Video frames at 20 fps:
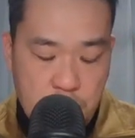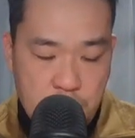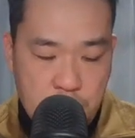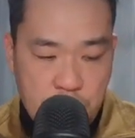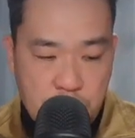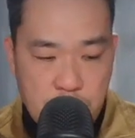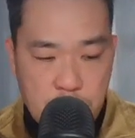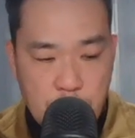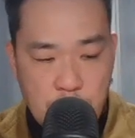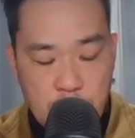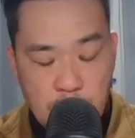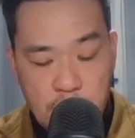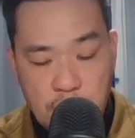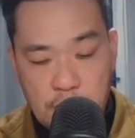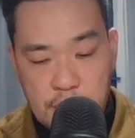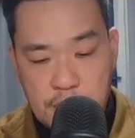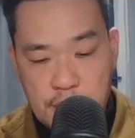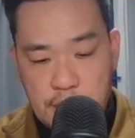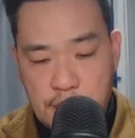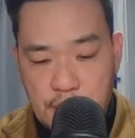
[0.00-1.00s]
うん
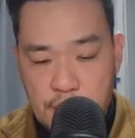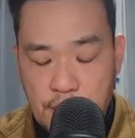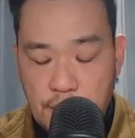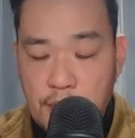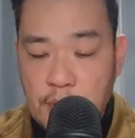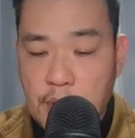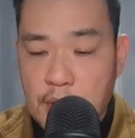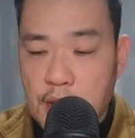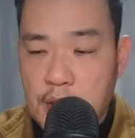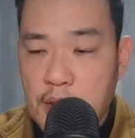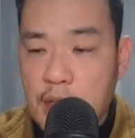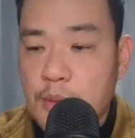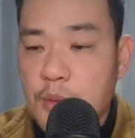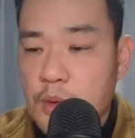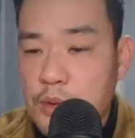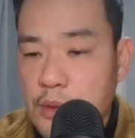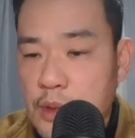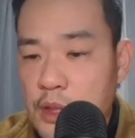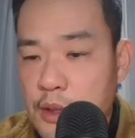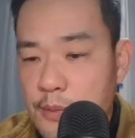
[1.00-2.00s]
と、その教会が
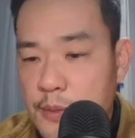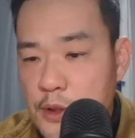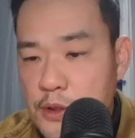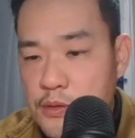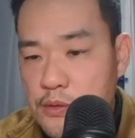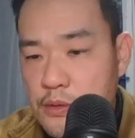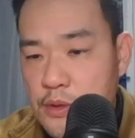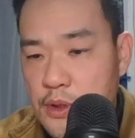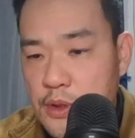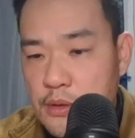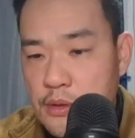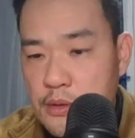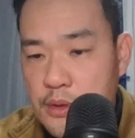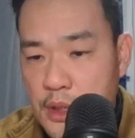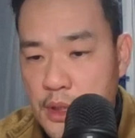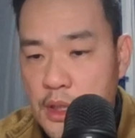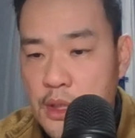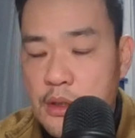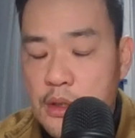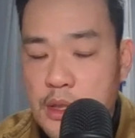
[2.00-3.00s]
僕はやっぱりその
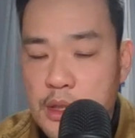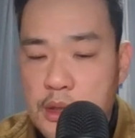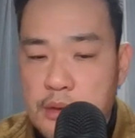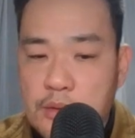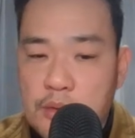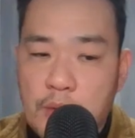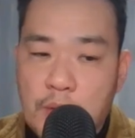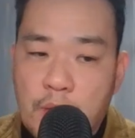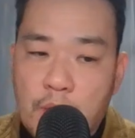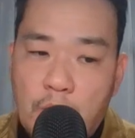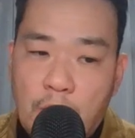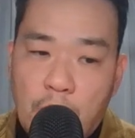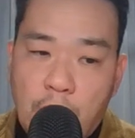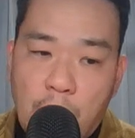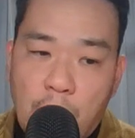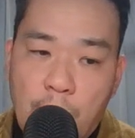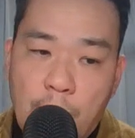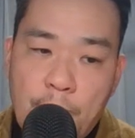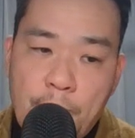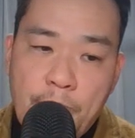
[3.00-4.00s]
ね、えっ
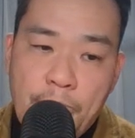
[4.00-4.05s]
と、